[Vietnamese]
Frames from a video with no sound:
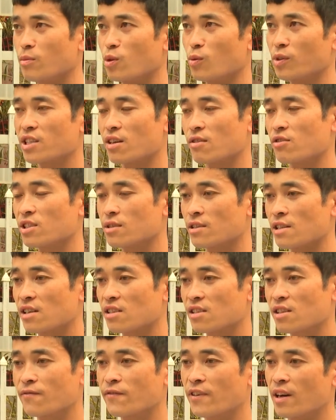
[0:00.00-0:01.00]
Mình muốn tạo ra
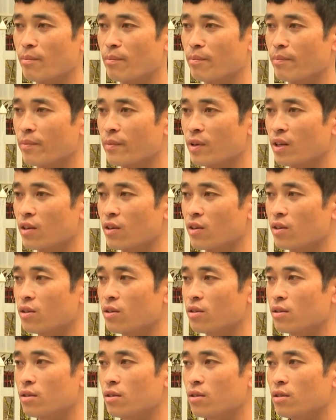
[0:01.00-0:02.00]
cái sản phẩm
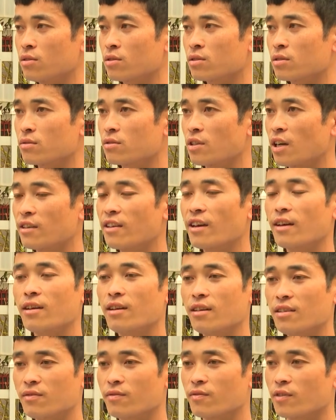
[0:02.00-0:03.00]
nó thân thiện
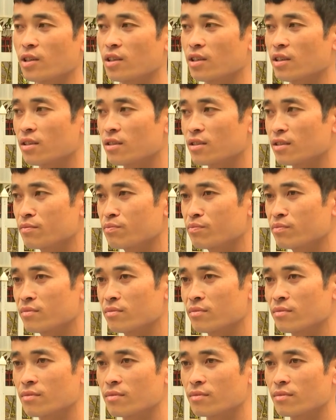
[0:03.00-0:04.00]
hơn với
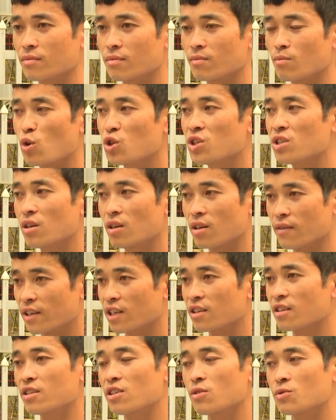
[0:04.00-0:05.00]
um, môi trường với
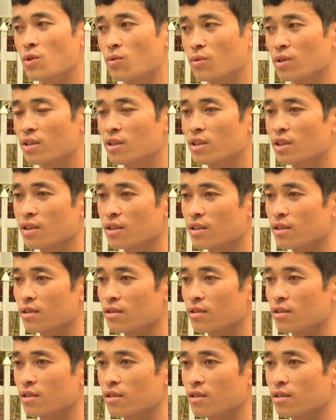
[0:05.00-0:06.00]
lại người tiêu dùng ấy
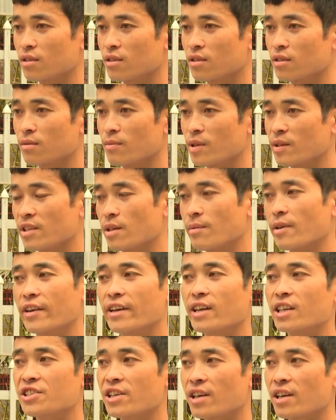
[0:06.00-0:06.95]
thì mình tìm hiểu đến cái